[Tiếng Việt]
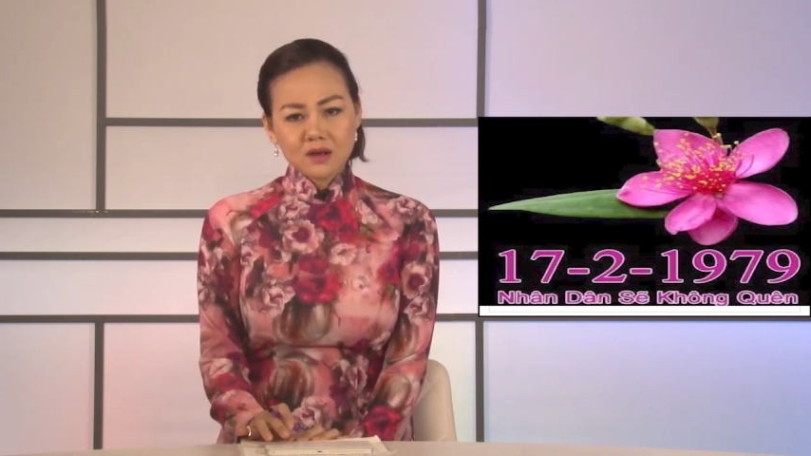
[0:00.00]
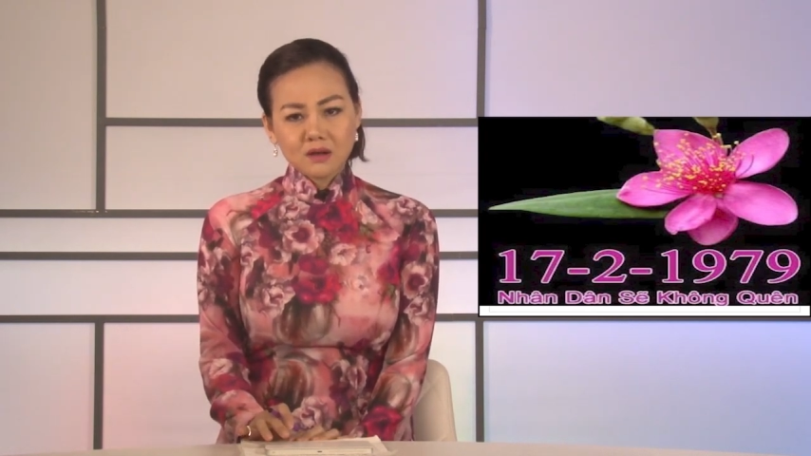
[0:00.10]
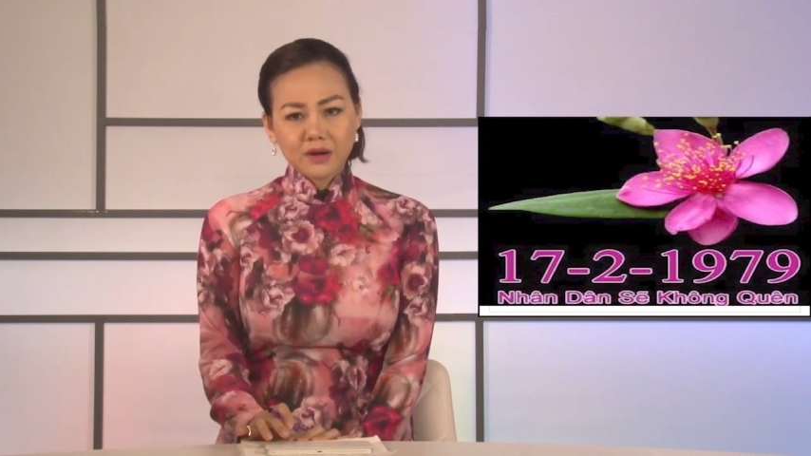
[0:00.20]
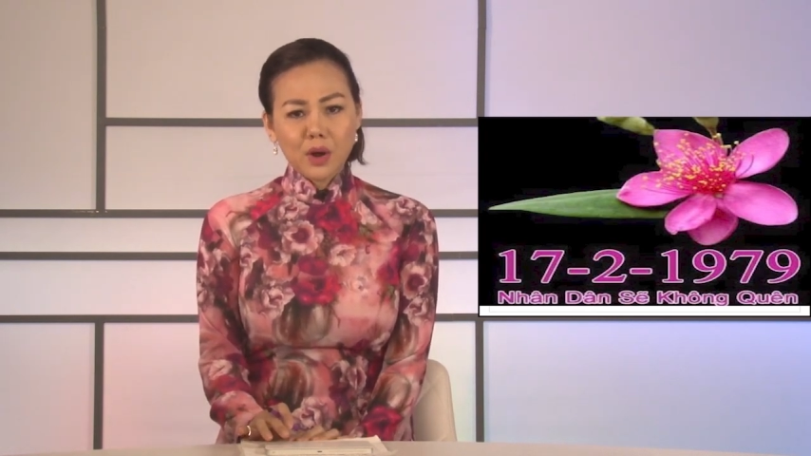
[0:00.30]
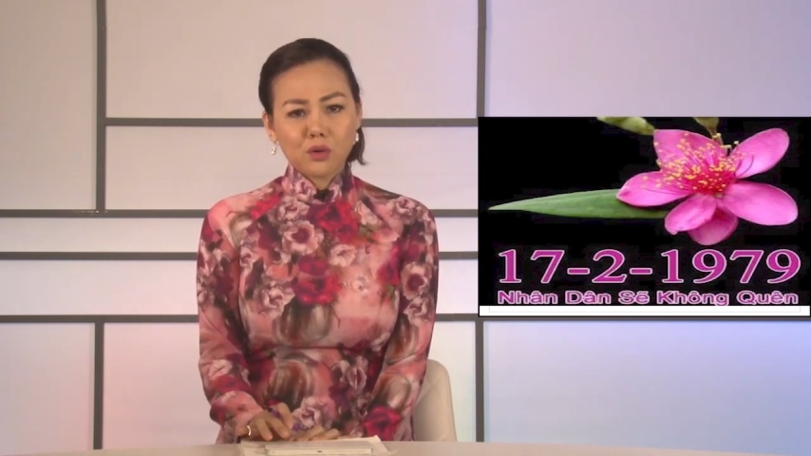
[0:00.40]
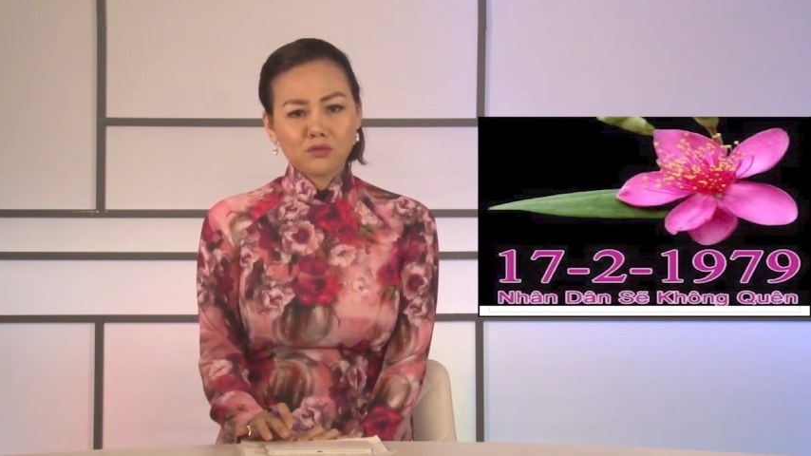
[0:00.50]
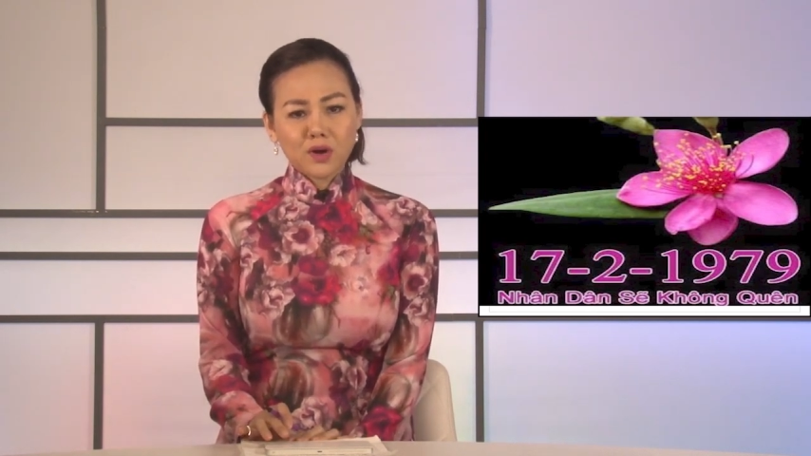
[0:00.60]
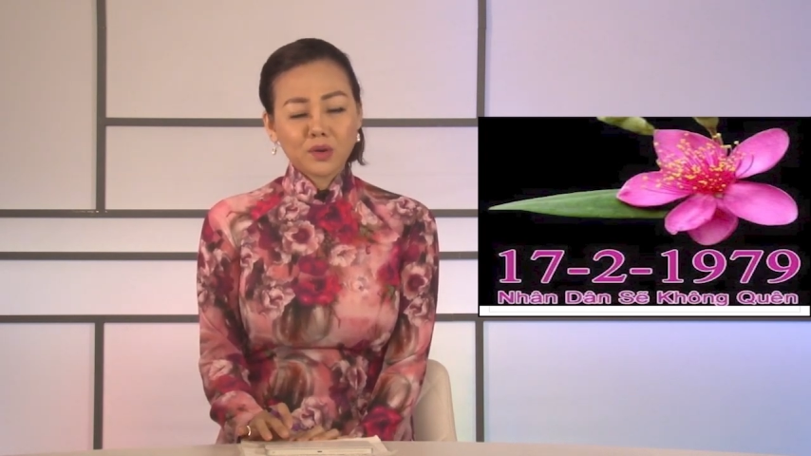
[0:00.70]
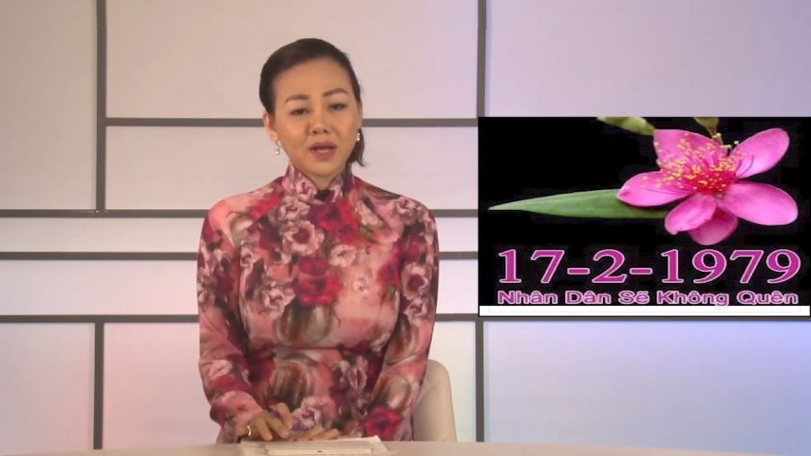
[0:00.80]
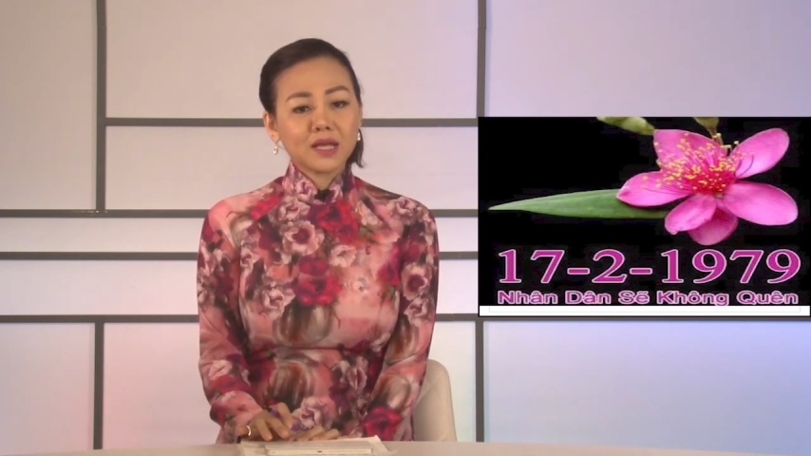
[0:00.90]
khởi đầu
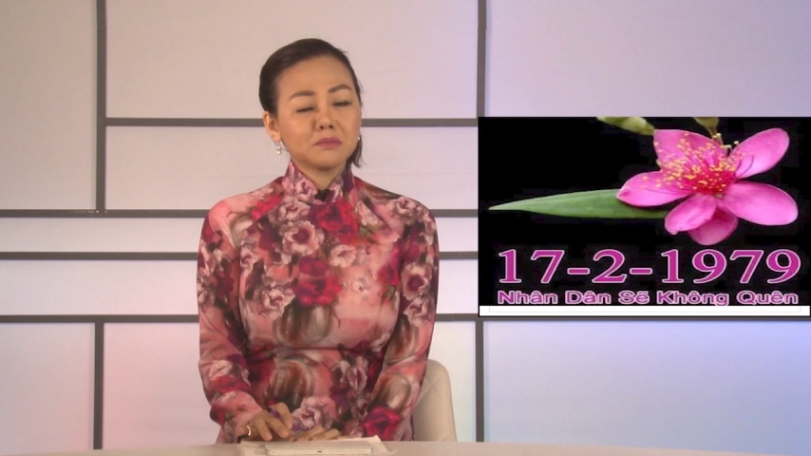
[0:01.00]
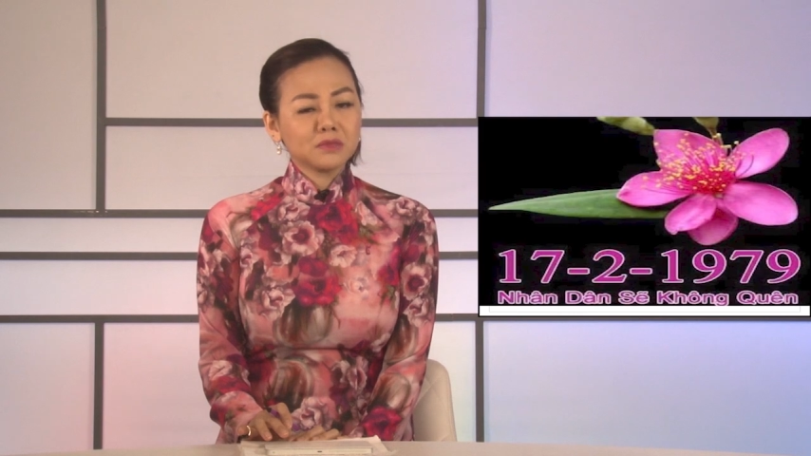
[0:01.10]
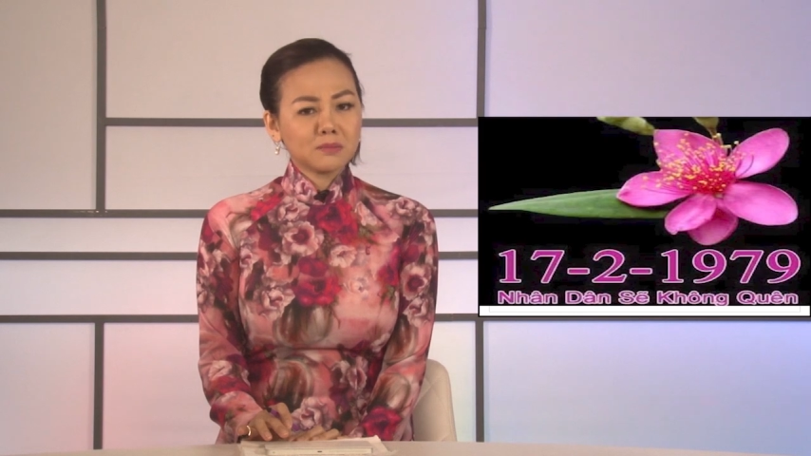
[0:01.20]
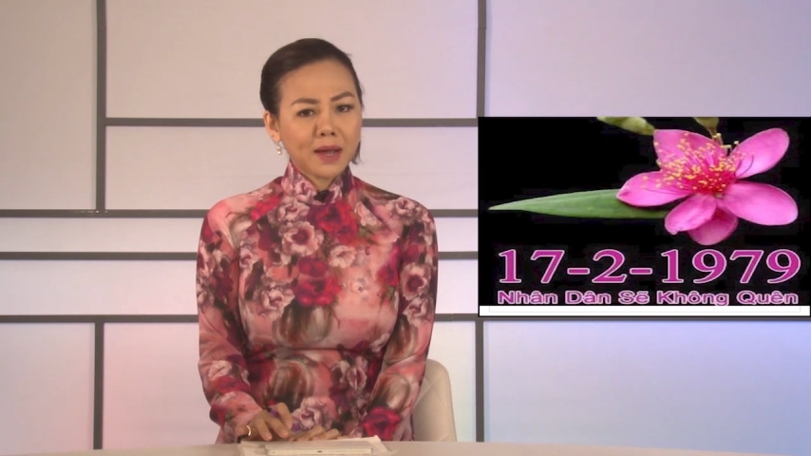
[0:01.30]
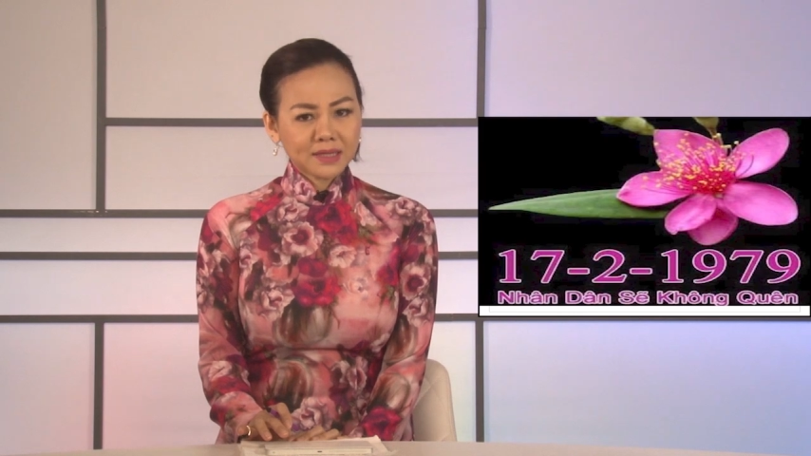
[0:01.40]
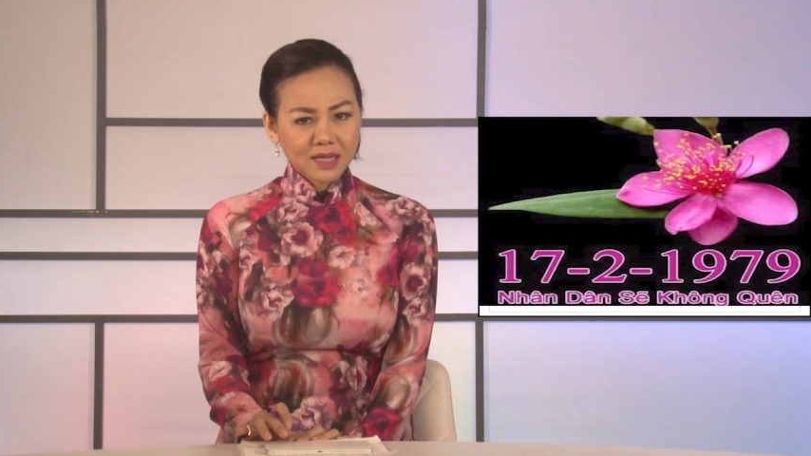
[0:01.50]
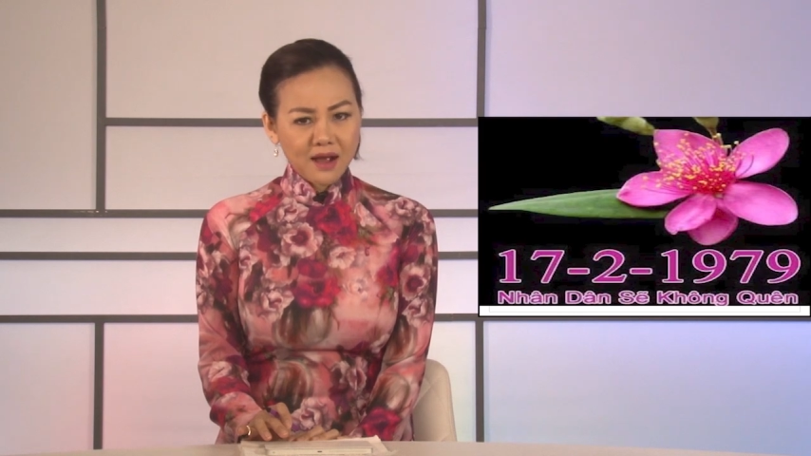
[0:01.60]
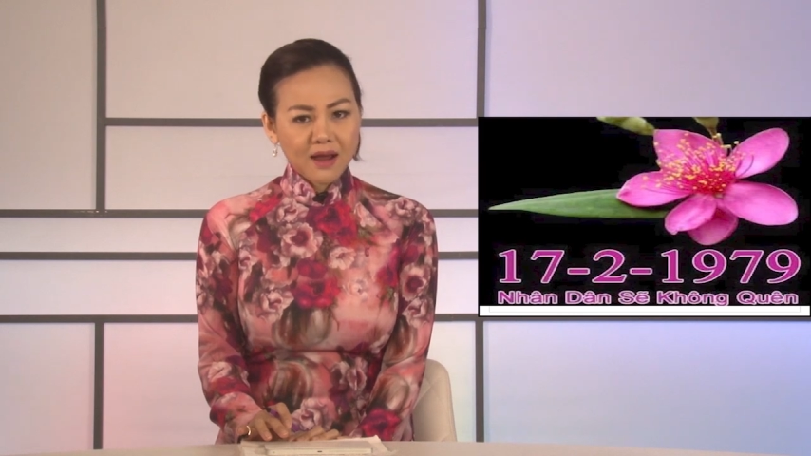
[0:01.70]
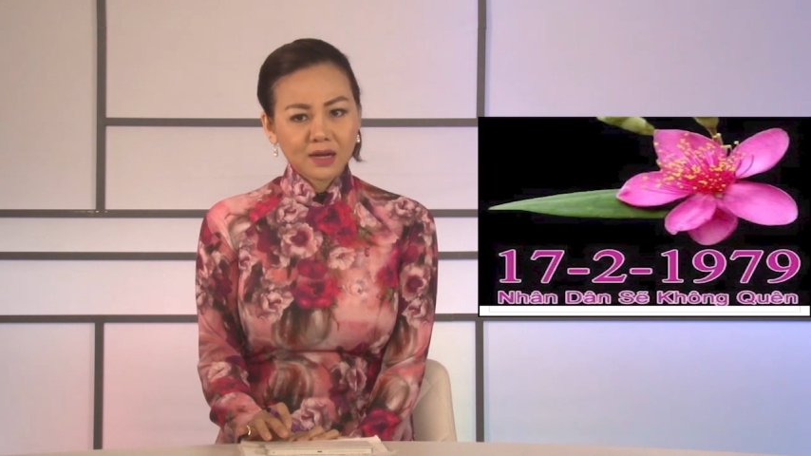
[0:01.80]
vào ngày 17 tháng 2